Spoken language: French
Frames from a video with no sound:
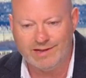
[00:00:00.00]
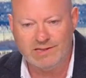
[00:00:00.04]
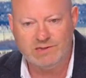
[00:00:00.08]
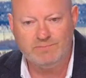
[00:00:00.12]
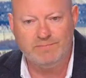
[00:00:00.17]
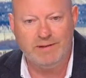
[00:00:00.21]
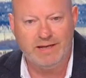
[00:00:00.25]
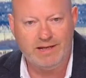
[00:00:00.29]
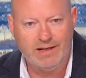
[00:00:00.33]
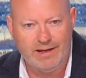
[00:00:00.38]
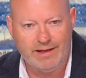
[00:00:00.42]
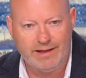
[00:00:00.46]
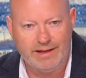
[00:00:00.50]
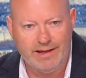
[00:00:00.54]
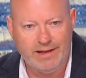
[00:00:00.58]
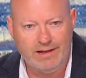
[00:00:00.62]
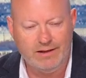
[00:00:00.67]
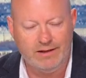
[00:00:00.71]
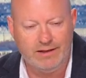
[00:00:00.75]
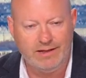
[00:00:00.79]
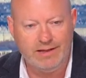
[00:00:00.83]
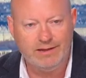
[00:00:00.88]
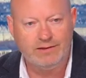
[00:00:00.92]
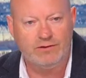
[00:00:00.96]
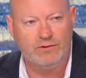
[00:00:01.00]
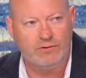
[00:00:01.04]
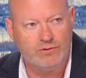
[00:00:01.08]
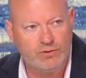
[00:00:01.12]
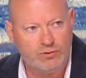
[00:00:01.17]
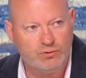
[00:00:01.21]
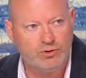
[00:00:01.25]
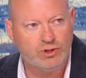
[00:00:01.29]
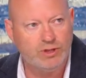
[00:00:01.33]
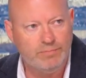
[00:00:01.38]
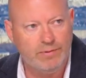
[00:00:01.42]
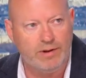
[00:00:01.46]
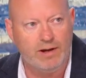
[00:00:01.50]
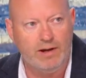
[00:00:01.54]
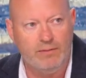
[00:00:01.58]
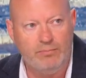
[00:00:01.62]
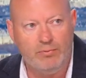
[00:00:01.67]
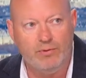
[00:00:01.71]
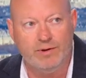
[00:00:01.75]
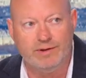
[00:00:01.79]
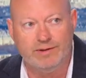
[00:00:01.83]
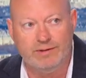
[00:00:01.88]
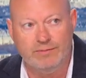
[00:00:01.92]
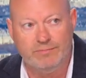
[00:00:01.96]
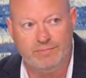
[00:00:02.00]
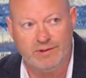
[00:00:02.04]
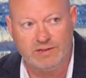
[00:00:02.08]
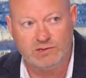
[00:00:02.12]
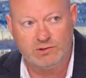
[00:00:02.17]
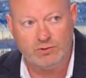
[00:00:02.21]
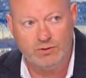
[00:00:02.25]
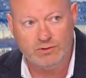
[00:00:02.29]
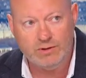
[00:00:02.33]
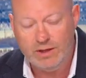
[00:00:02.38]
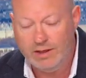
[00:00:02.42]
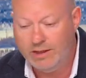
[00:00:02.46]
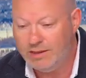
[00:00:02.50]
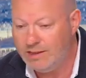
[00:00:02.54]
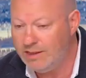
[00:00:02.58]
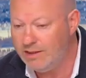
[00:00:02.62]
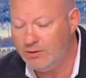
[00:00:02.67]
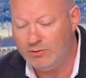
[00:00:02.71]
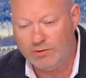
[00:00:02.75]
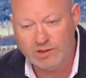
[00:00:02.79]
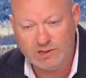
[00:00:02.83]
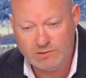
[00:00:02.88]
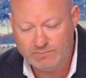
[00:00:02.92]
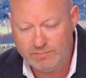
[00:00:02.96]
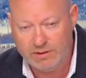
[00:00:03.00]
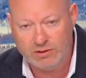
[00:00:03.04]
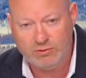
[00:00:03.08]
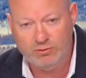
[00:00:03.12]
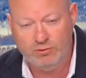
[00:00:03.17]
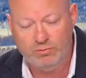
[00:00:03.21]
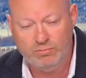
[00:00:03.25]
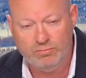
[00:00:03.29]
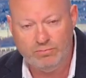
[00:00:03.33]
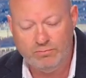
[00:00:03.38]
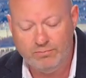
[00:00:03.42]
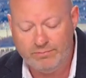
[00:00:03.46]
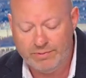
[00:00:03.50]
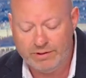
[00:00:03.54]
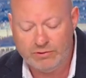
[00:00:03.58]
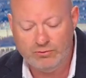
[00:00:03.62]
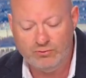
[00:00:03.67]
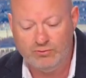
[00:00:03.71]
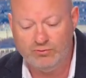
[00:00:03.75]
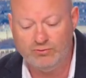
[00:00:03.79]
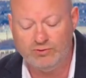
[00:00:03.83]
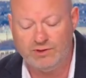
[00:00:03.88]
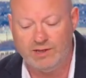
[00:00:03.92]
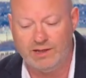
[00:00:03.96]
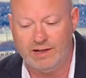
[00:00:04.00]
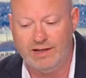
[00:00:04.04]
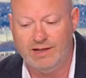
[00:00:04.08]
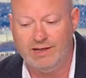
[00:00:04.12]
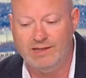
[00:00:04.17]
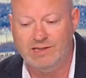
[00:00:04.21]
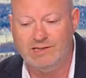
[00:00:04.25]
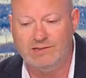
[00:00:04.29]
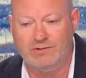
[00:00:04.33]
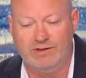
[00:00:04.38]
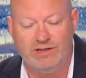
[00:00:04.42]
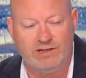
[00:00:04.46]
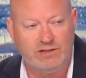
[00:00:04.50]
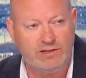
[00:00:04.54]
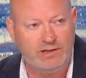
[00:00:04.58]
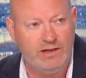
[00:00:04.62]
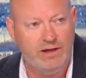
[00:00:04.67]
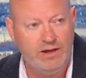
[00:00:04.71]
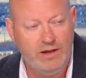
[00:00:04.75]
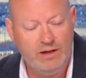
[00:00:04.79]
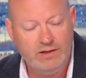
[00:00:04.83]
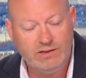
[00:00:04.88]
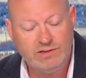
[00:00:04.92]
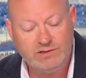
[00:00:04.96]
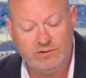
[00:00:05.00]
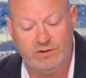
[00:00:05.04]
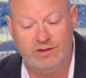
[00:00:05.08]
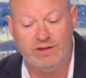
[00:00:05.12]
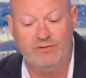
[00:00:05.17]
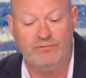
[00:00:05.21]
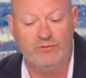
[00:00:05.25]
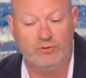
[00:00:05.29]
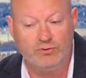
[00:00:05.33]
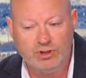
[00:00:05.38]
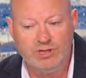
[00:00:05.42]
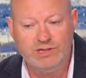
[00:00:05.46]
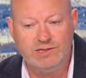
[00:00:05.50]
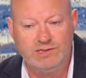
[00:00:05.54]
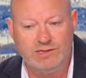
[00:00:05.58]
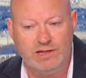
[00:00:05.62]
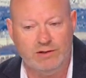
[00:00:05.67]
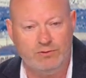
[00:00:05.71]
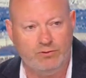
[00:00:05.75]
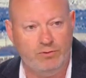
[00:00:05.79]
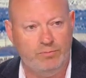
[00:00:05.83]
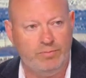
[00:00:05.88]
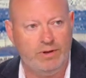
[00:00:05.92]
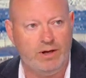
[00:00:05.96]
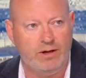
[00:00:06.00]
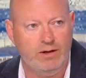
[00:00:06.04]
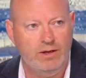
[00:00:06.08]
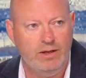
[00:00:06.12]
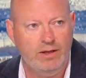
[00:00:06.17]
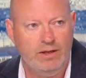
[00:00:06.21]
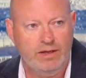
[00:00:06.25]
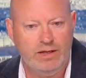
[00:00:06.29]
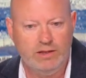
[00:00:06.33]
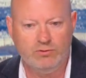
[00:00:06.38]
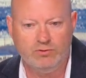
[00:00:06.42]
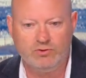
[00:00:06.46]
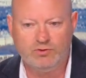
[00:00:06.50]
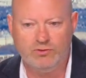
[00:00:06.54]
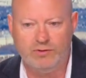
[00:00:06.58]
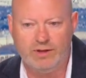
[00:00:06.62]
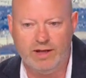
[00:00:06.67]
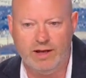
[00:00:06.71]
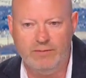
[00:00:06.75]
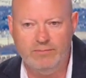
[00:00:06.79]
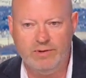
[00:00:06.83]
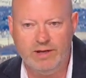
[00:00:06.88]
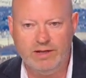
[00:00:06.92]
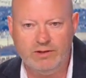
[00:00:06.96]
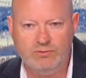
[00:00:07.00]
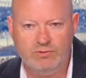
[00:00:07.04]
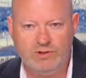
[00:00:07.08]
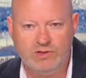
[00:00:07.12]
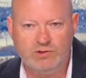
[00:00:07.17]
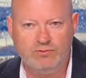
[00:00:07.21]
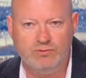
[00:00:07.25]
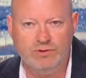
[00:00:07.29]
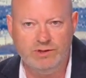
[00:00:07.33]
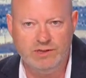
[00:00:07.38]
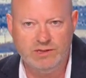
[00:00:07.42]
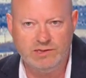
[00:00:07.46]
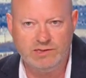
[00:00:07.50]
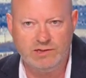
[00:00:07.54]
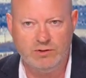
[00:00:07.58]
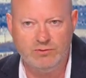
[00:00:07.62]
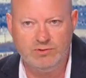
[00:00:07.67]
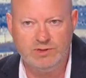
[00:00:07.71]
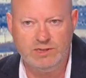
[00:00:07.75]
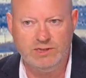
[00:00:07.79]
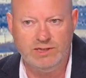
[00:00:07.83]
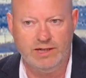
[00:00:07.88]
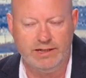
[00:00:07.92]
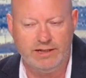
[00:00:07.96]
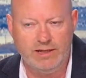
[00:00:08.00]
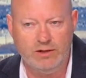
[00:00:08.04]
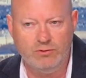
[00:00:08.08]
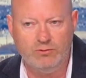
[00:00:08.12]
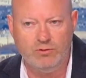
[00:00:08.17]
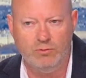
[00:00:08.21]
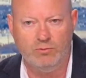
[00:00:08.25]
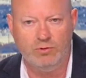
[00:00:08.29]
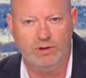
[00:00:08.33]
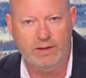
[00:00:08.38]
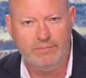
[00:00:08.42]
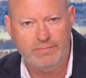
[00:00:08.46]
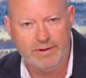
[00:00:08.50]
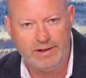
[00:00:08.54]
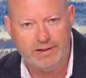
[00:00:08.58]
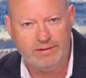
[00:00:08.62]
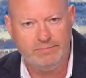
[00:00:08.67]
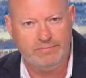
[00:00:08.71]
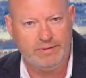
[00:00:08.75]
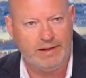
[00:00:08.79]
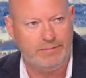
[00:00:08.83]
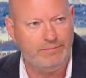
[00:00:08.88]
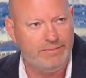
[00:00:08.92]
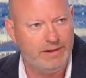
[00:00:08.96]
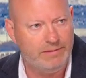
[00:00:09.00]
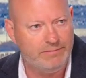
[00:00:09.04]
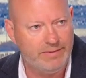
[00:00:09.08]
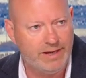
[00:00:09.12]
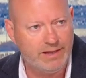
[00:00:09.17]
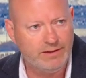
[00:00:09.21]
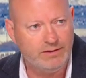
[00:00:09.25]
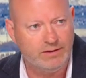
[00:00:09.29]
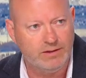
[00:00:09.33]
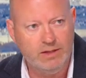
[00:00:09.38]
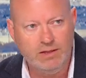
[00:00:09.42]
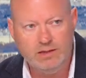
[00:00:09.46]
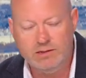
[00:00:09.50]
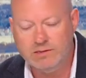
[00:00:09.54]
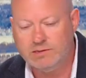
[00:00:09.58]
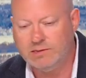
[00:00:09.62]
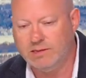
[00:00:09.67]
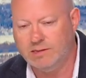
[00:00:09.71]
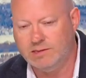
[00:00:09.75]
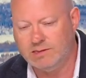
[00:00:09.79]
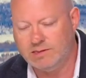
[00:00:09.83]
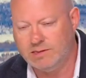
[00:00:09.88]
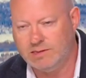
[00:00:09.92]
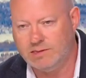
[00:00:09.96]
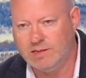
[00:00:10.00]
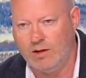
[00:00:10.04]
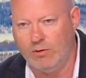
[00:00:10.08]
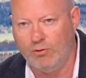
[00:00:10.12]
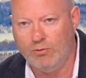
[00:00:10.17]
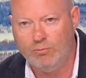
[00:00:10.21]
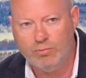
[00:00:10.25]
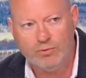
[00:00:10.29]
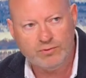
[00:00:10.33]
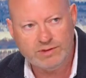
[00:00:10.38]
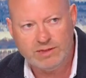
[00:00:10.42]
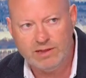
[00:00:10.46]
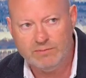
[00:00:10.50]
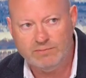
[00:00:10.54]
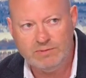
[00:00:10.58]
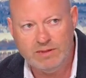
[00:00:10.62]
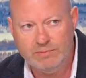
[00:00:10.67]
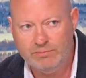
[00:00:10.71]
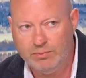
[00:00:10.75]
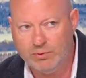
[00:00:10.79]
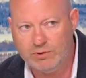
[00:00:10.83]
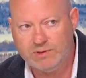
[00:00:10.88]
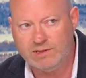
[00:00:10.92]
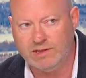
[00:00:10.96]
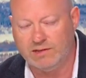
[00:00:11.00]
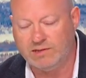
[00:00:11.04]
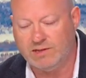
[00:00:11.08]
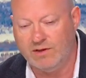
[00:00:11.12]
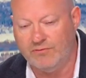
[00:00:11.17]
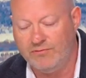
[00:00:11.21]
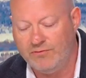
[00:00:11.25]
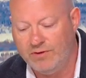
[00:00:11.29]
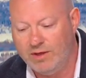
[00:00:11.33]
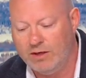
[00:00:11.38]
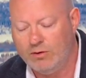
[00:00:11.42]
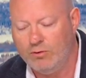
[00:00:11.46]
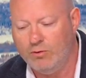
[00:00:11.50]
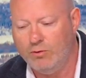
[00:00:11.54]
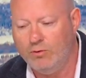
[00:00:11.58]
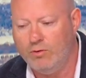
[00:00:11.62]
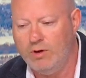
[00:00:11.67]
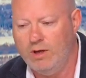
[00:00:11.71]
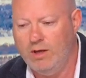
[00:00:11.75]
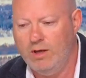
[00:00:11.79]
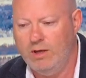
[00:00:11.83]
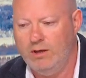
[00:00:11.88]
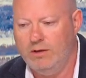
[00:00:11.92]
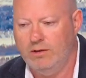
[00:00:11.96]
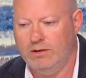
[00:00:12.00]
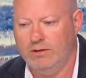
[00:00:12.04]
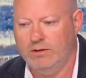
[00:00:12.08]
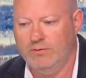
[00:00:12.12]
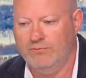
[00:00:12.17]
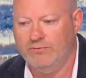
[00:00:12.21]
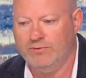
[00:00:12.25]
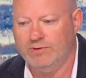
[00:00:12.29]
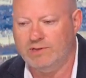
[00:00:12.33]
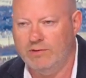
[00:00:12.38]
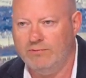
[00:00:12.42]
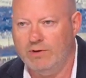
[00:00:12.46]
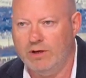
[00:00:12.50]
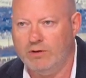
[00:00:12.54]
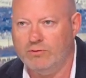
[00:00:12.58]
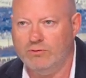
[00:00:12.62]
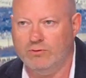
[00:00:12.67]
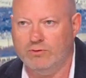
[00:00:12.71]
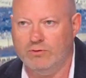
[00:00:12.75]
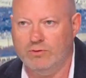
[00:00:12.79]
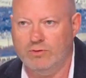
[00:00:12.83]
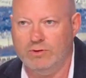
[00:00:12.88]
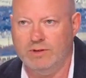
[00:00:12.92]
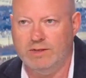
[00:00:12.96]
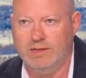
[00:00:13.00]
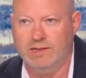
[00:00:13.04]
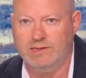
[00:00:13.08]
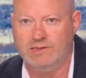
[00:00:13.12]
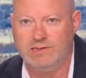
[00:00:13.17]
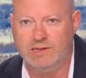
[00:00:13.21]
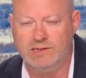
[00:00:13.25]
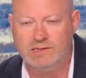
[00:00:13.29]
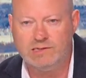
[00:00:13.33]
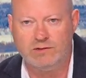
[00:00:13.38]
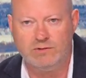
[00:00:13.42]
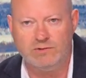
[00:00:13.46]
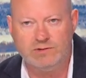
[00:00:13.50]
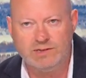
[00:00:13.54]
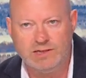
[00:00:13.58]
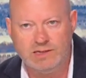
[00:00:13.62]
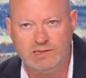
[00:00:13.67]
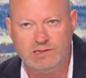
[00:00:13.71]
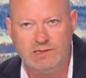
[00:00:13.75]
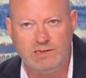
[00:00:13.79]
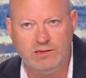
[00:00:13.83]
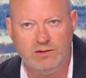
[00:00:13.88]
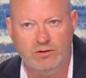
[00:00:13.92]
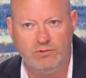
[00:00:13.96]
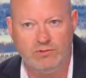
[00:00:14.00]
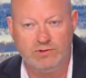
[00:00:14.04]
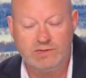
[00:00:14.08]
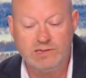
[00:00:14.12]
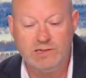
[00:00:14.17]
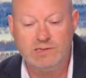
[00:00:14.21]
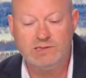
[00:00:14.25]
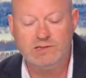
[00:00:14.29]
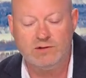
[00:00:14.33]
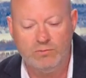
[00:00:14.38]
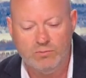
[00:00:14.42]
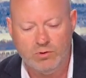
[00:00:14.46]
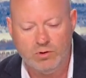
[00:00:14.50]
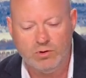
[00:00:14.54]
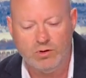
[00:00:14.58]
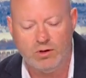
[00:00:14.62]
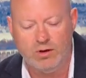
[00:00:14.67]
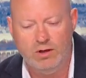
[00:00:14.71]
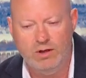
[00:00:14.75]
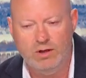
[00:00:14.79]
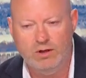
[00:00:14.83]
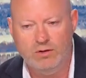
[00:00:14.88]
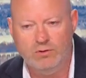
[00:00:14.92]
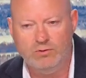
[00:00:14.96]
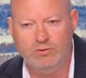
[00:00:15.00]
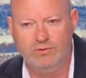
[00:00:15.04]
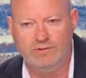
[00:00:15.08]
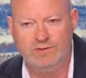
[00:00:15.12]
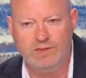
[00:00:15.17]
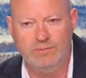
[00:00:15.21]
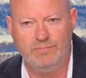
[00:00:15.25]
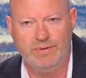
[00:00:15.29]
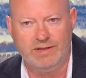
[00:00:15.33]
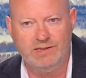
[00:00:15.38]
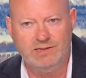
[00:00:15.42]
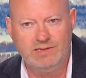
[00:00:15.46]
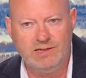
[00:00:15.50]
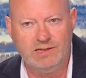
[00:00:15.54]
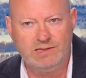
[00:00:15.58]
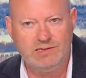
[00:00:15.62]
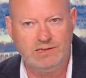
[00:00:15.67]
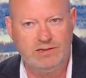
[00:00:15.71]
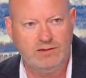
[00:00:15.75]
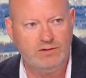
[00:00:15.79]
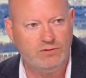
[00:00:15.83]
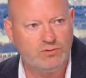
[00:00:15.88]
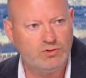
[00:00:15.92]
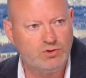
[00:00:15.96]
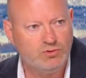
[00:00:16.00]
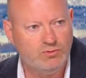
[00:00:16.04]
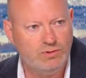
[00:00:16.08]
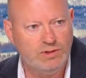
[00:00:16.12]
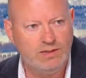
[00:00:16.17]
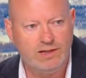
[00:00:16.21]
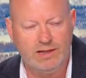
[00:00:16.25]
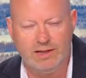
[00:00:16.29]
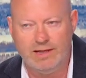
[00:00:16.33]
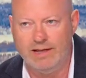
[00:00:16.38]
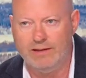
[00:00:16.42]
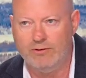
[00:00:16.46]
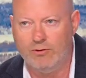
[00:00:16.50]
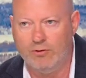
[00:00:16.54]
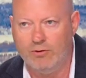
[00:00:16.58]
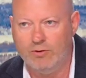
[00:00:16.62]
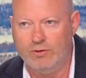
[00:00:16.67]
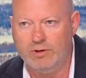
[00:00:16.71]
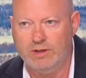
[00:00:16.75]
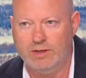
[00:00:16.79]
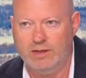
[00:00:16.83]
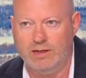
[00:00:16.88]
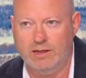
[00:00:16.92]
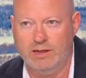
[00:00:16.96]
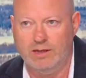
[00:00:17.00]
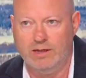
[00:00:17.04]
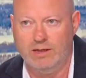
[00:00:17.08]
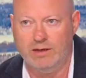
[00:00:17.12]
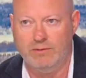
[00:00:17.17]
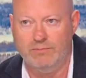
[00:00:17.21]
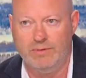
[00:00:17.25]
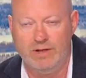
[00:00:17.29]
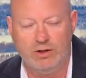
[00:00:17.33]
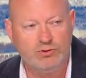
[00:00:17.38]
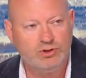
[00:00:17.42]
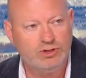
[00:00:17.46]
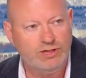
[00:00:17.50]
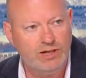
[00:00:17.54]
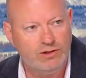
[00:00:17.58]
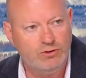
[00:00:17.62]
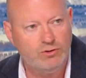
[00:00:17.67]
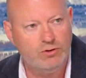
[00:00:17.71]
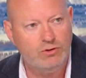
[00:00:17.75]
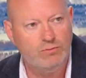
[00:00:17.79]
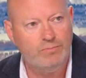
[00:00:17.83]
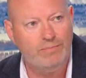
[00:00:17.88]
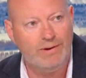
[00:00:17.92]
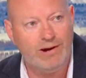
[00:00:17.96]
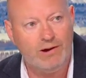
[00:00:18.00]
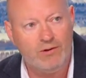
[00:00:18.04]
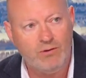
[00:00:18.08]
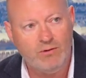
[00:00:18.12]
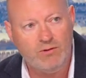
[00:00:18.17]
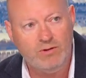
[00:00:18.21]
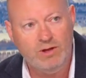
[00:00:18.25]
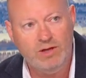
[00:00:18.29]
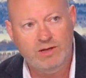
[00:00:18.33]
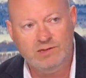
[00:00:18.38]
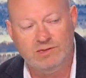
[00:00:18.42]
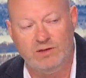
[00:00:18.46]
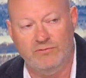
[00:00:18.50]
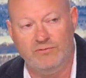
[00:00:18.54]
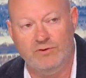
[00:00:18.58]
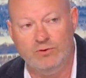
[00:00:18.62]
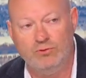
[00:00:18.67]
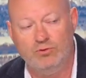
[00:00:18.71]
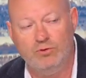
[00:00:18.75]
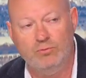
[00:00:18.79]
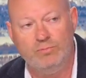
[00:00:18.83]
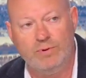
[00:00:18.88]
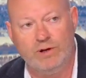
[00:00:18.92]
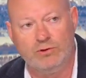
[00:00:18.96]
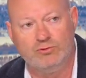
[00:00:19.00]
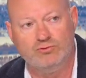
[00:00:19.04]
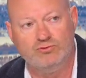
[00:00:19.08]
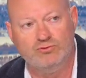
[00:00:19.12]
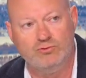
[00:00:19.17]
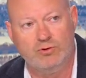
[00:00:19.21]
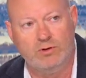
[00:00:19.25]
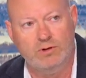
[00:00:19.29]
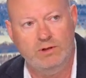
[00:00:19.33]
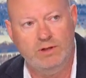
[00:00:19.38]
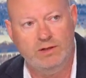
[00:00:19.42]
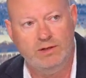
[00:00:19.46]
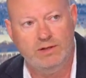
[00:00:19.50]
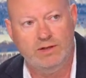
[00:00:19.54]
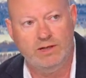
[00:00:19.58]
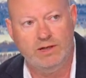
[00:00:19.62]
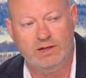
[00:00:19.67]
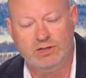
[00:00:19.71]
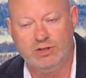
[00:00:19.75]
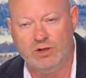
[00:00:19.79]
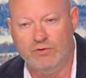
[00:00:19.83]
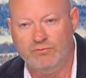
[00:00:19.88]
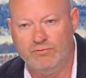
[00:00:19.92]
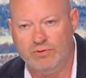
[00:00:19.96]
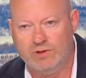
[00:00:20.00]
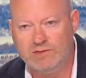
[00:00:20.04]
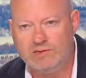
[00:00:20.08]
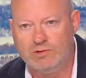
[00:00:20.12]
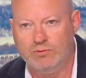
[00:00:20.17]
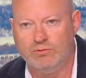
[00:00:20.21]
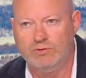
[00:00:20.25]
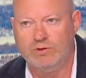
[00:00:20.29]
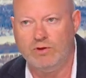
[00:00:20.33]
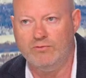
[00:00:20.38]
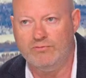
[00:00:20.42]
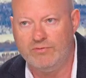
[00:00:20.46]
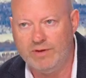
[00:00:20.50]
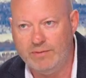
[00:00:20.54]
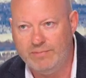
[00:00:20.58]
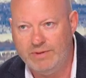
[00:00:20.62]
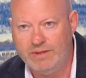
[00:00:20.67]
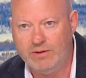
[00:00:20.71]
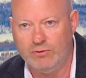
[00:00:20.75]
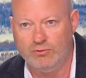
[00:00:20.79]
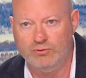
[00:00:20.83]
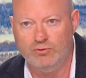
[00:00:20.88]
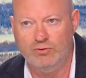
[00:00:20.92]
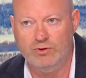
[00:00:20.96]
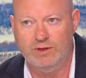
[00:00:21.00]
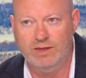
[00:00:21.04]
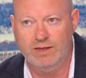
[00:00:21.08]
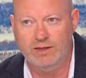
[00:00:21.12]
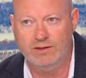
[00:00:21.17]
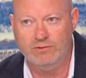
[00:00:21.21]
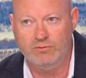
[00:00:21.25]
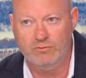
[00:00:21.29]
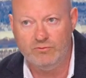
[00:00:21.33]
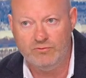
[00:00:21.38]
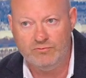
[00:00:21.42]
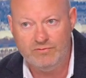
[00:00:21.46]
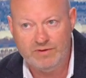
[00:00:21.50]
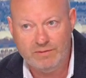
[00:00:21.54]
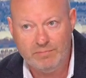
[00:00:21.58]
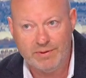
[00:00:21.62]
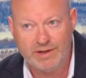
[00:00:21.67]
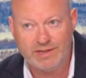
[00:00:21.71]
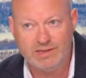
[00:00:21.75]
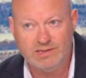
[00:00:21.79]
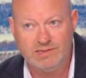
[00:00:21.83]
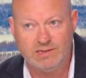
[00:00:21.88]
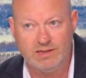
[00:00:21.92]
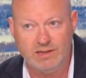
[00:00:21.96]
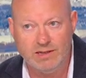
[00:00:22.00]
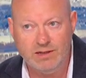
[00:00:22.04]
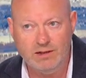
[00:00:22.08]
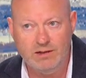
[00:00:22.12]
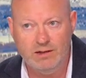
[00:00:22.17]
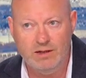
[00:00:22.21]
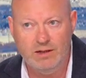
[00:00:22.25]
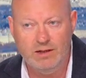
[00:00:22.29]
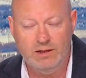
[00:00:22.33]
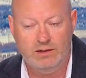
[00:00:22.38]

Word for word: respectent les règles est en danger par rapport à des personnes qui ne respectent du, pas du tout ces règles, qui s'en s'en affranchissent quelque part. Et donc ce drame-là, il doit souligner ça aussi. Il y a quelques mois, on a parlé de Pierre Palmade. ça rebondit un petit peu, ça, fait écho. Il euh, faut savoir qu'il y a 700 accidents, 700 morts causés par des accidents suite à de la drogue et, un mélange d'alcool par an. Ça fait deux par jour. Et à chaque fois, c'est autant de familles endeuillées, de vies brisées.